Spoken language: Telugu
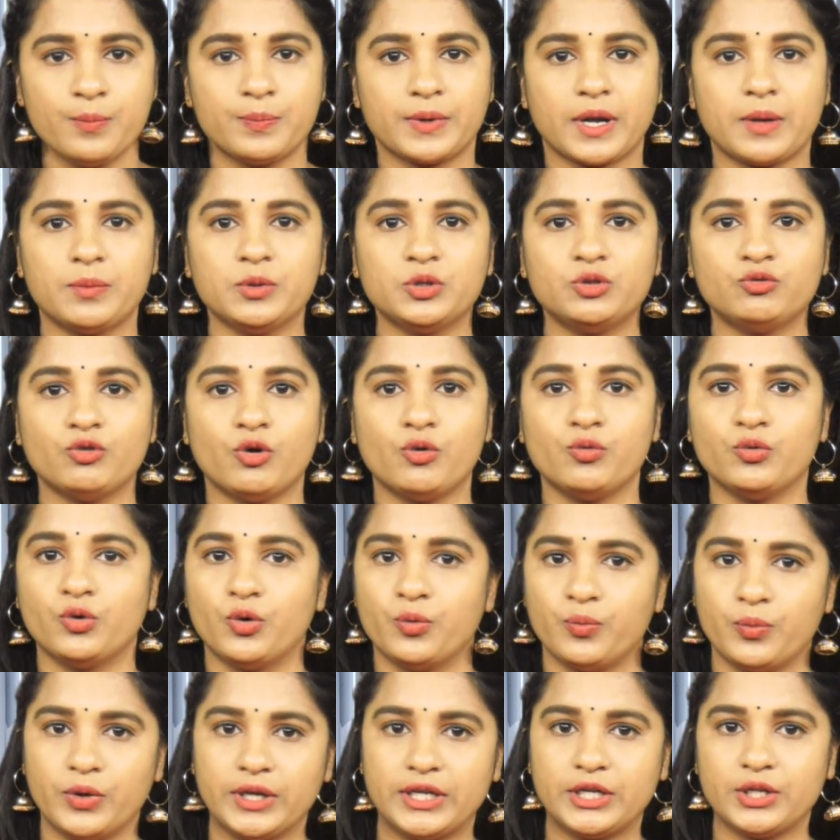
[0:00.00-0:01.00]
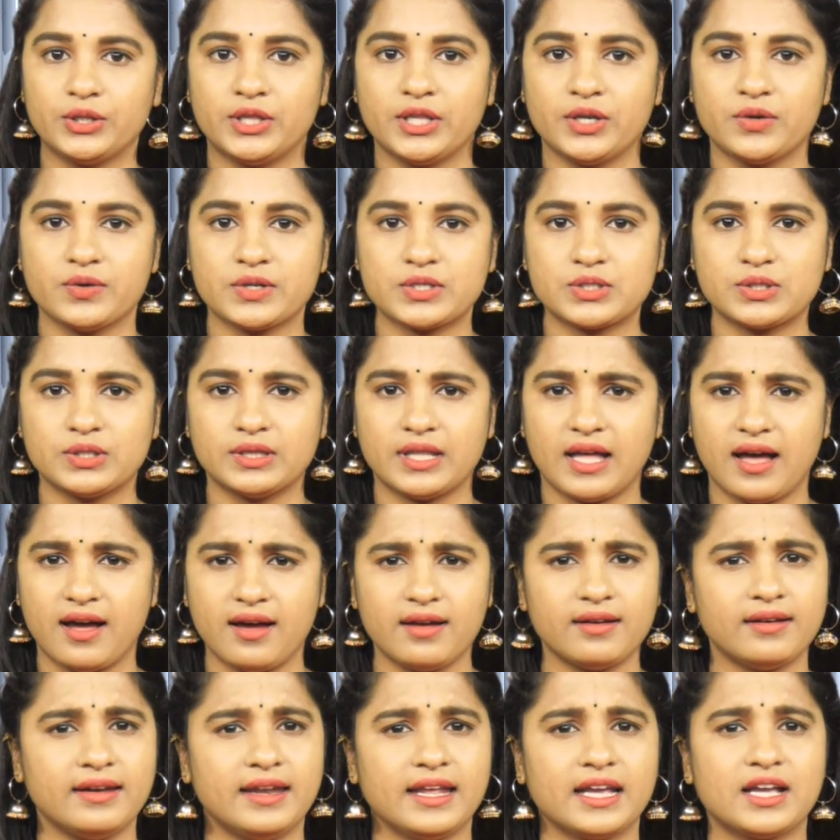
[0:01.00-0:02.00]
ప్రభుత్వం ఓ మెట్టు దిగి వస్తుందా
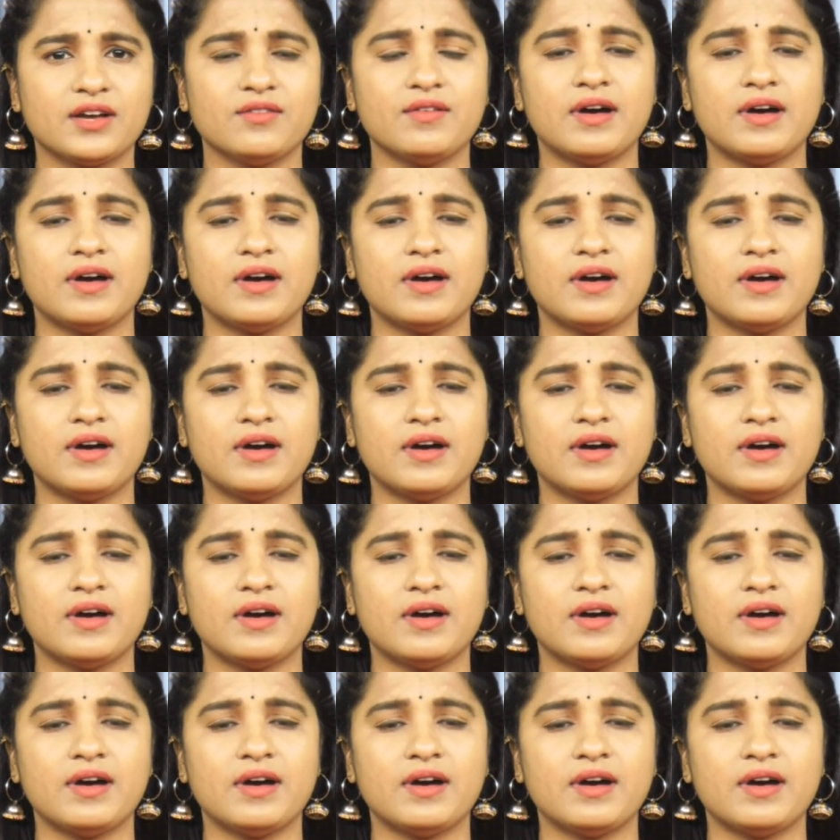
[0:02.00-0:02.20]
లేక